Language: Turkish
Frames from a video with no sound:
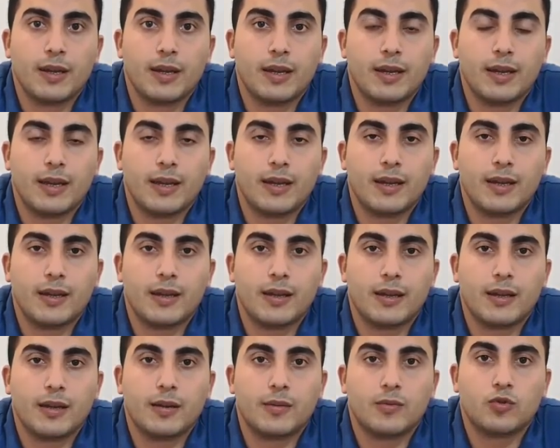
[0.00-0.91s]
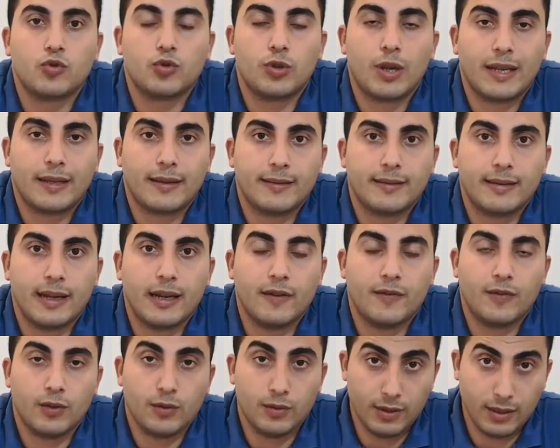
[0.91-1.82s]
E, sürekli
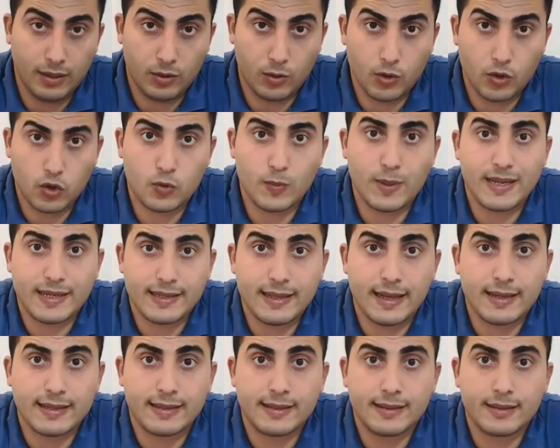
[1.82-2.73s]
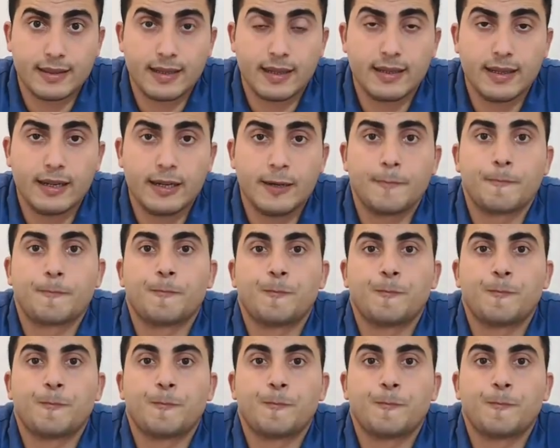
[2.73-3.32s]
telefonla görüşme esnasındalar.